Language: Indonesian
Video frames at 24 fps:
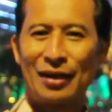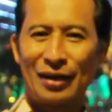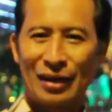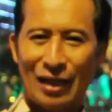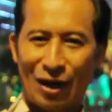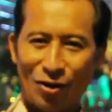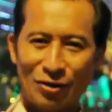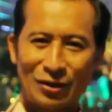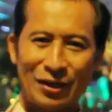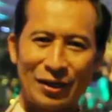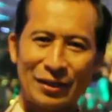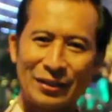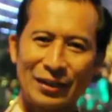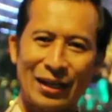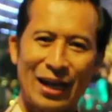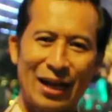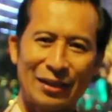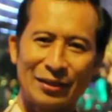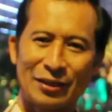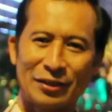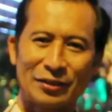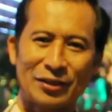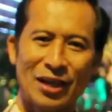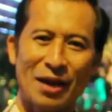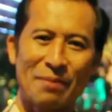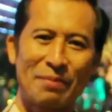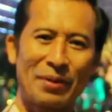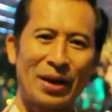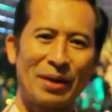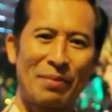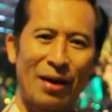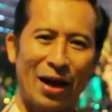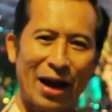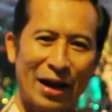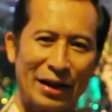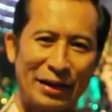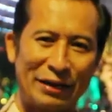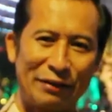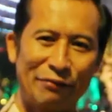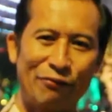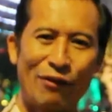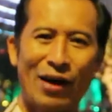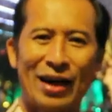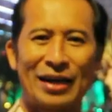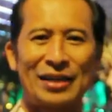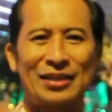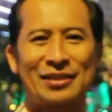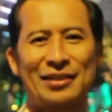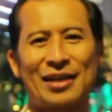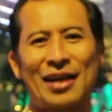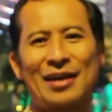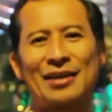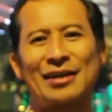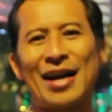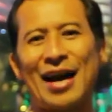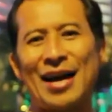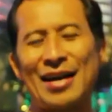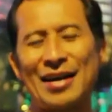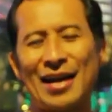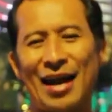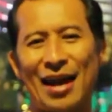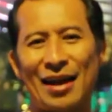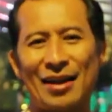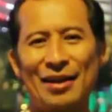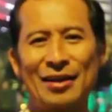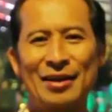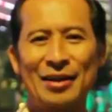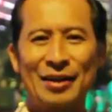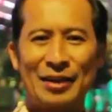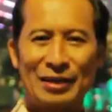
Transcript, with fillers: Kalau nggak tercapai maka diwariskan ke anak,